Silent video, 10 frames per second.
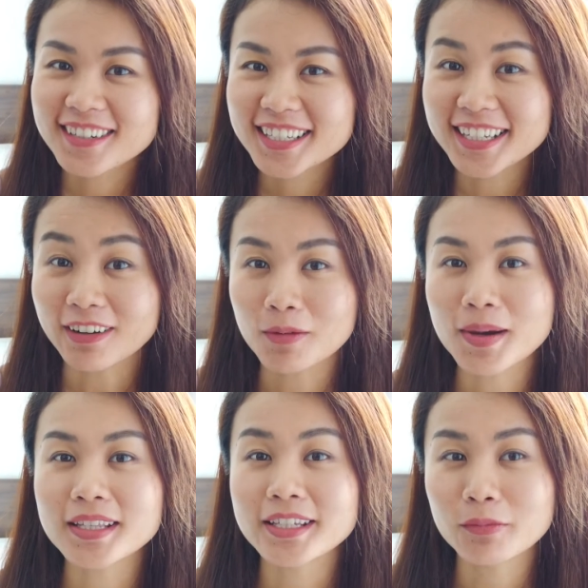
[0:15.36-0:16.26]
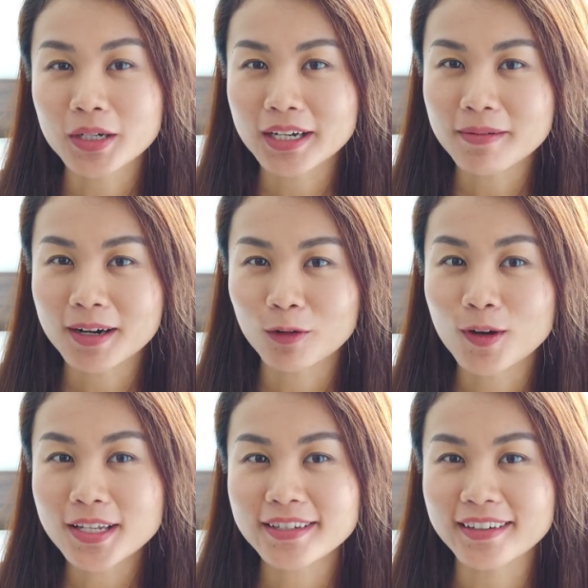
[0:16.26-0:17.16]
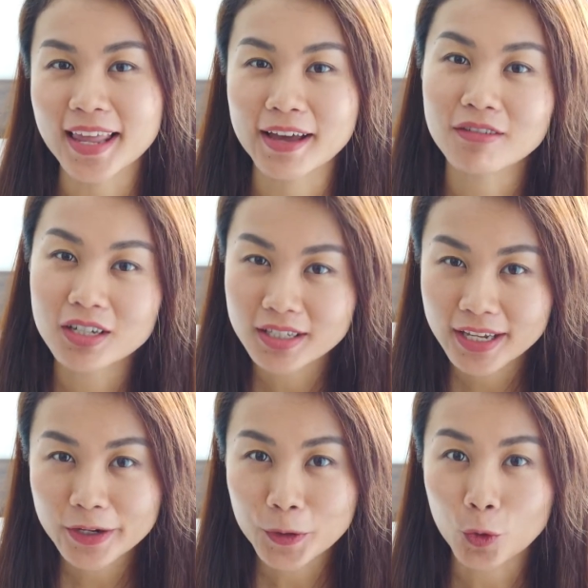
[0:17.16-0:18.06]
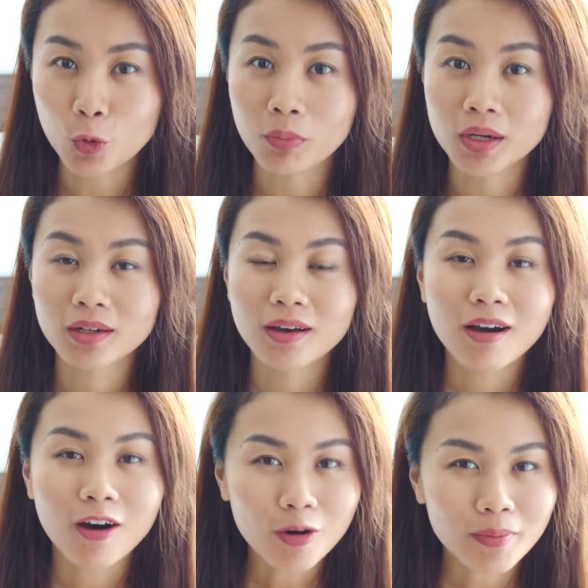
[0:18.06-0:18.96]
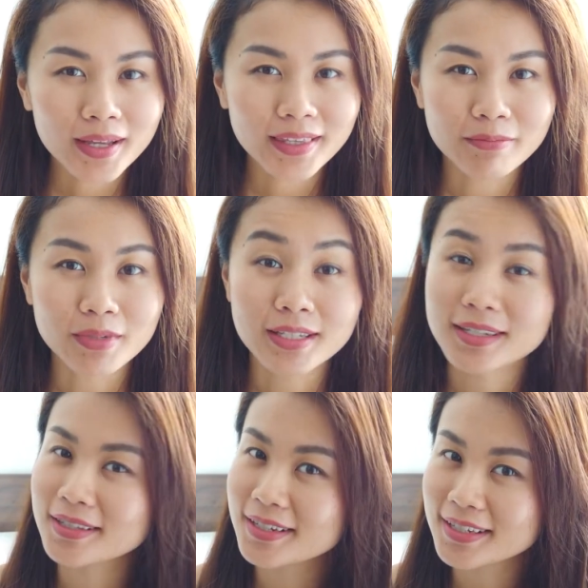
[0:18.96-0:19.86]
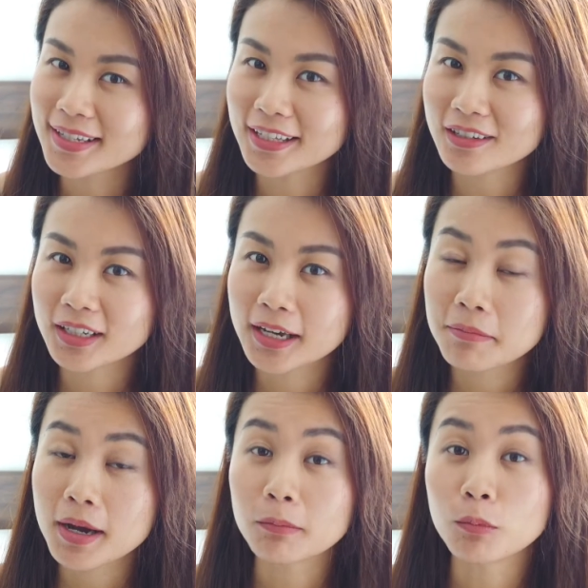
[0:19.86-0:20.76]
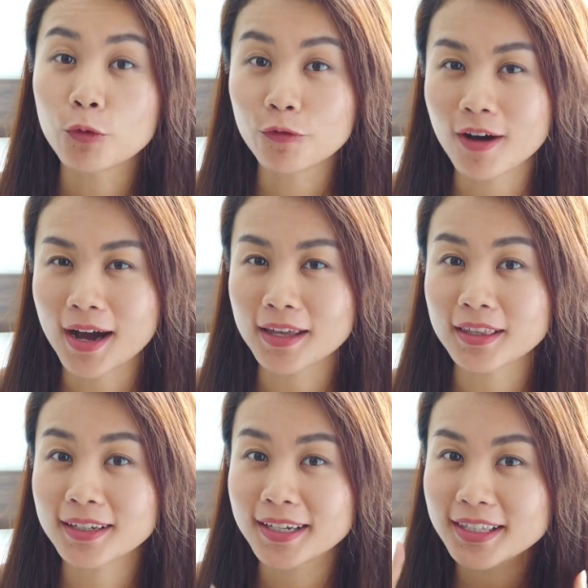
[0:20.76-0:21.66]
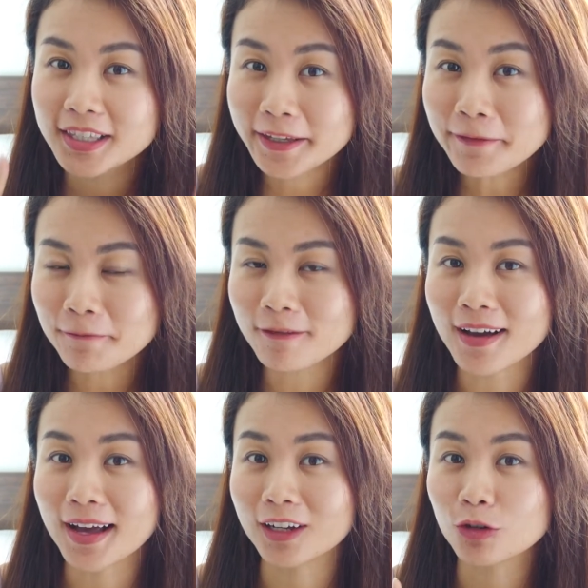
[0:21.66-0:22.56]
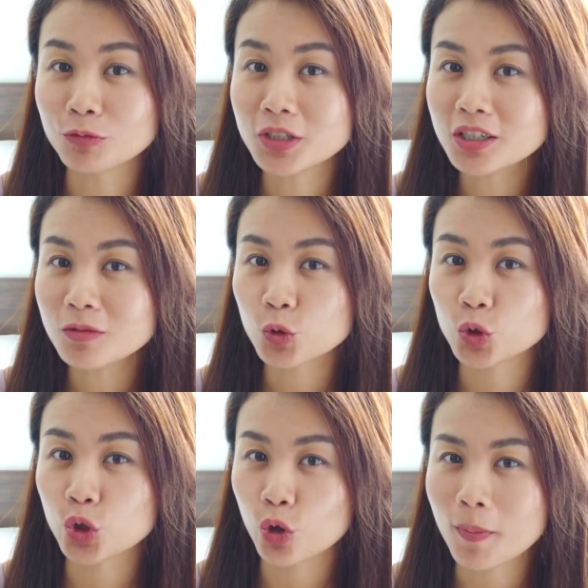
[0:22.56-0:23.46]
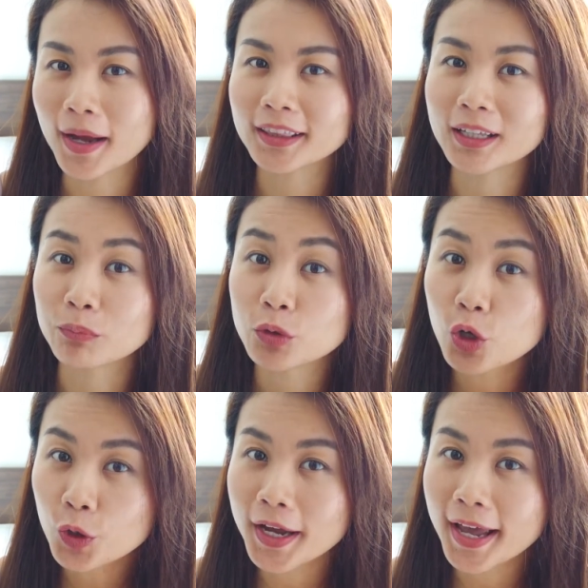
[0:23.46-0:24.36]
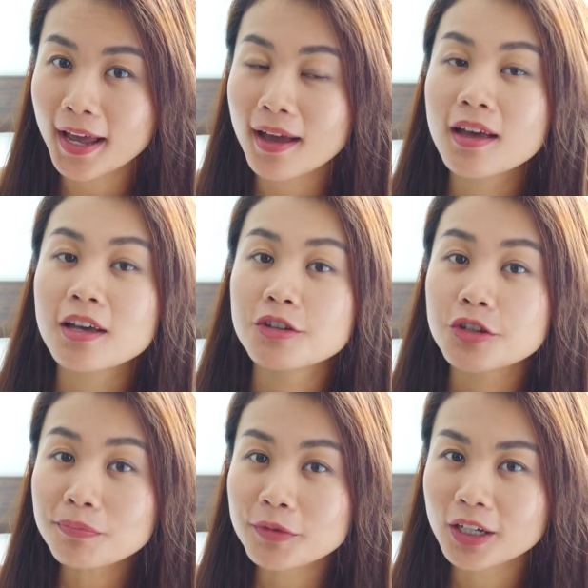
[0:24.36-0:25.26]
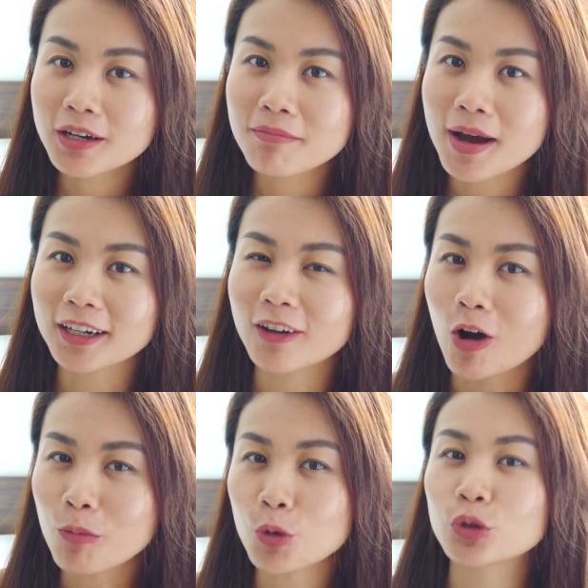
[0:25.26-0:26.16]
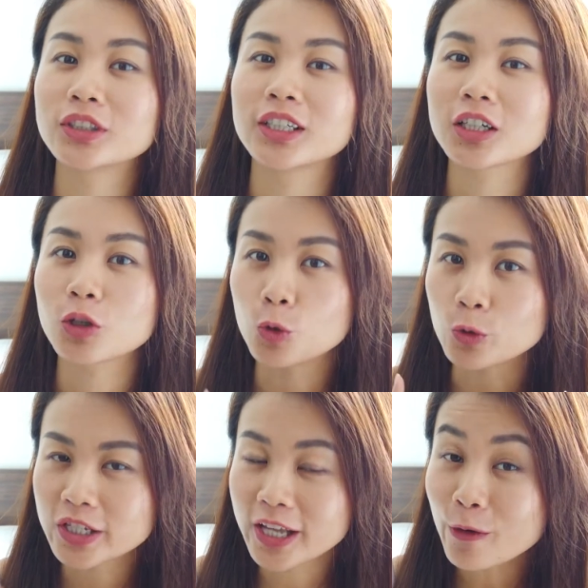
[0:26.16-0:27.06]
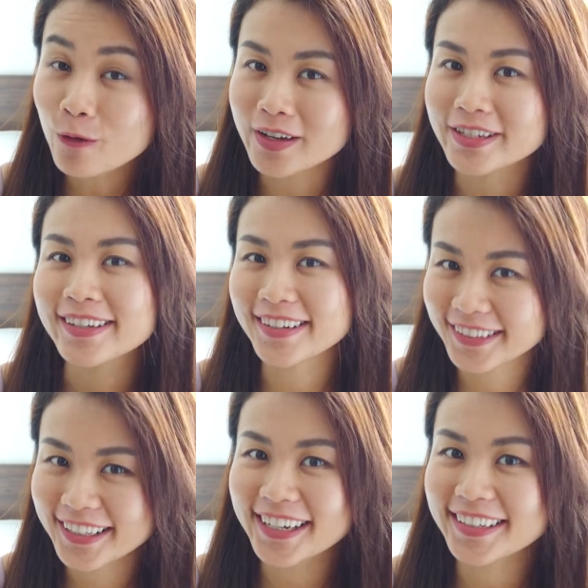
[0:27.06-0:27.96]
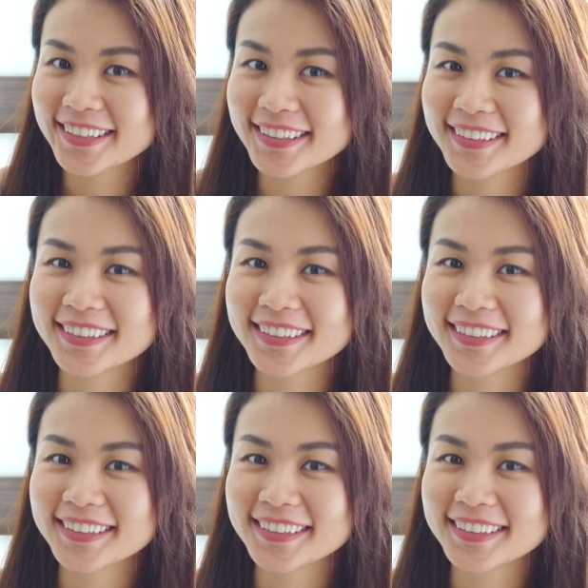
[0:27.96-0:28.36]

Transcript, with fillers: Hello, xin chào các bạn, chào mừng các bạn quay trở lại với channel của mình Hôm nay thì mình xin chia sẻ cho các bạn một vài cái tip và cũng như một số bài tập yoga giúp cho các bạn có một giấc ngủ sâu và chất lượng nhé